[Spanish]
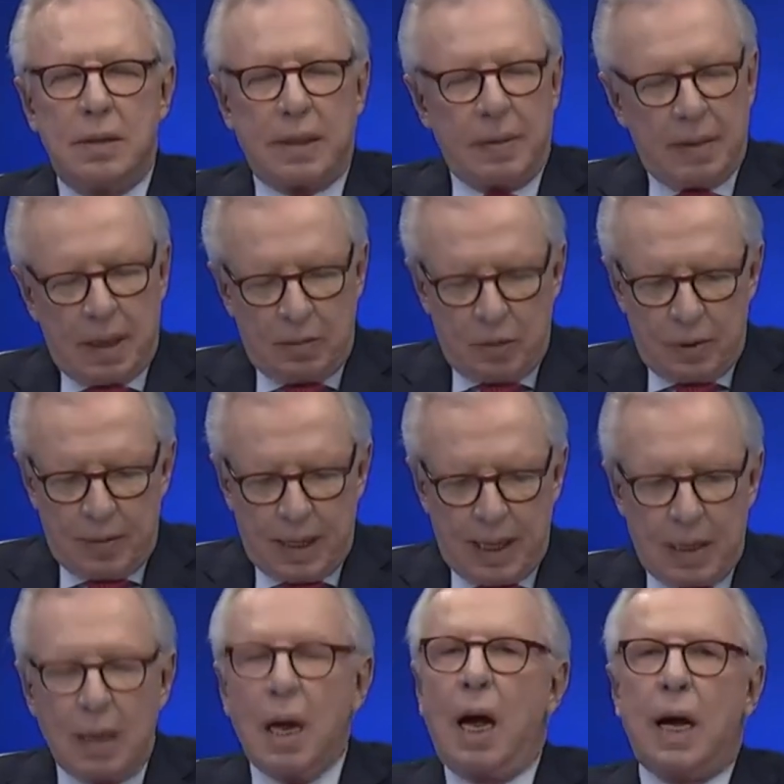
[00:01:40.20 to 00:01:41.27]
Te va a ir muy
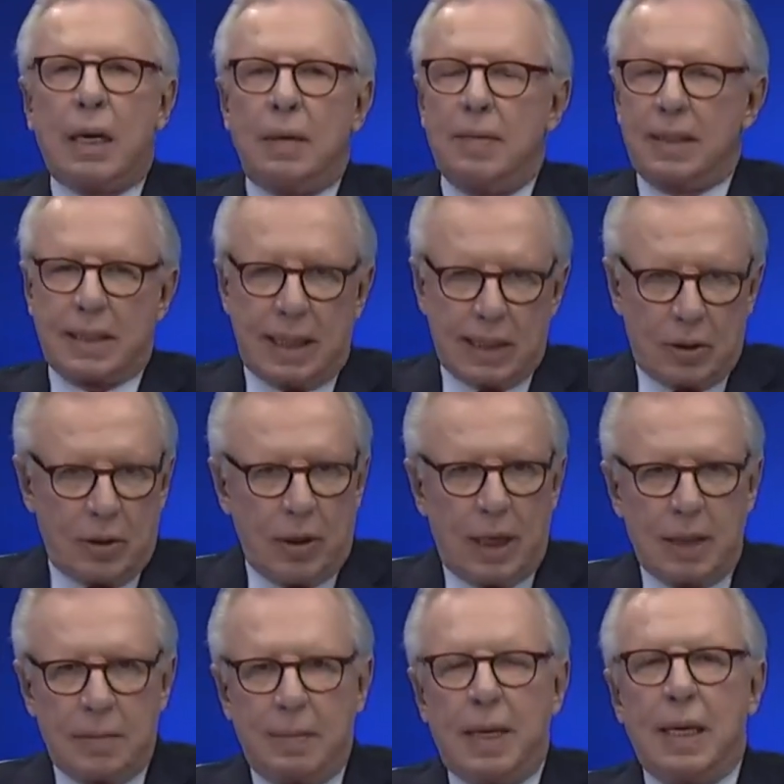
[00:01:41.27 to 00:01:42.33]
bien. Aquí va a estar
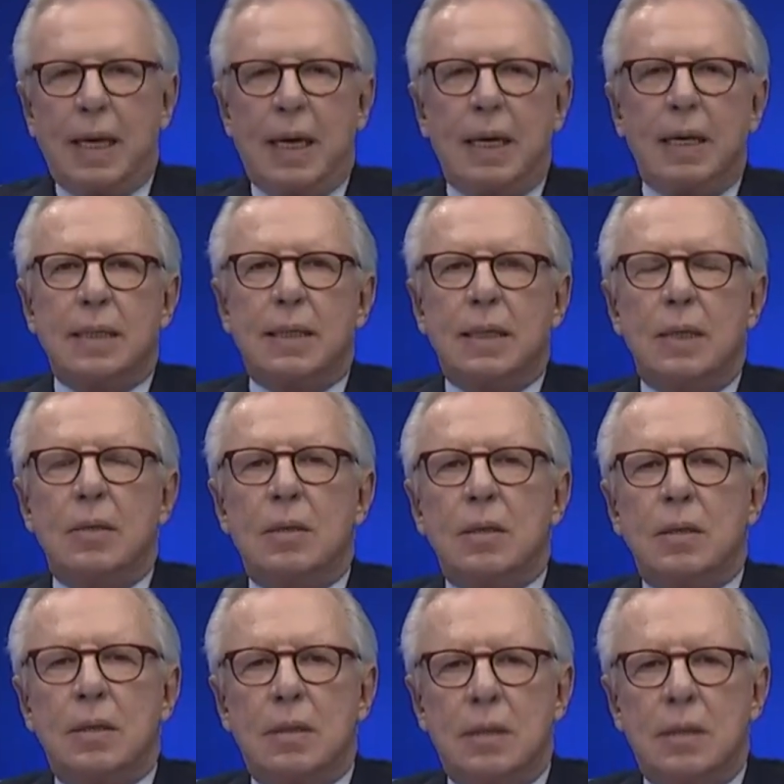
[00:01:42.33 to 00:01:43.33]
todas las mañanas, Ciro.